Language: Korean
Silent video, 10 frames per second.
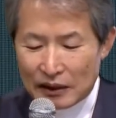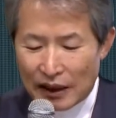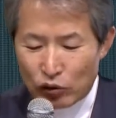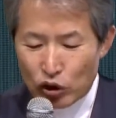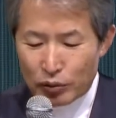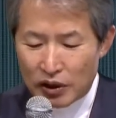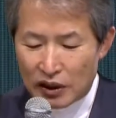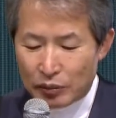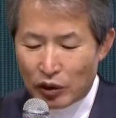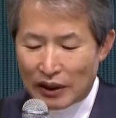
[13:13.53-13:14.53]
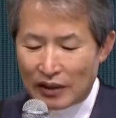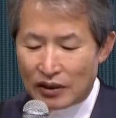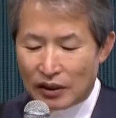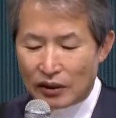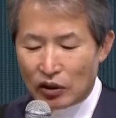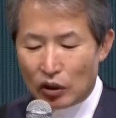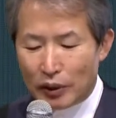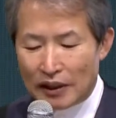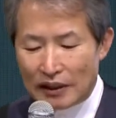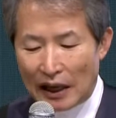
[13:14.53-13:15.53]
그들의 울부짖음과 탄식을
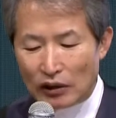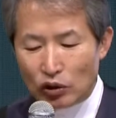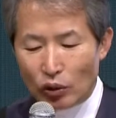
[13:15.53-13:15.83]
듣고 보니 나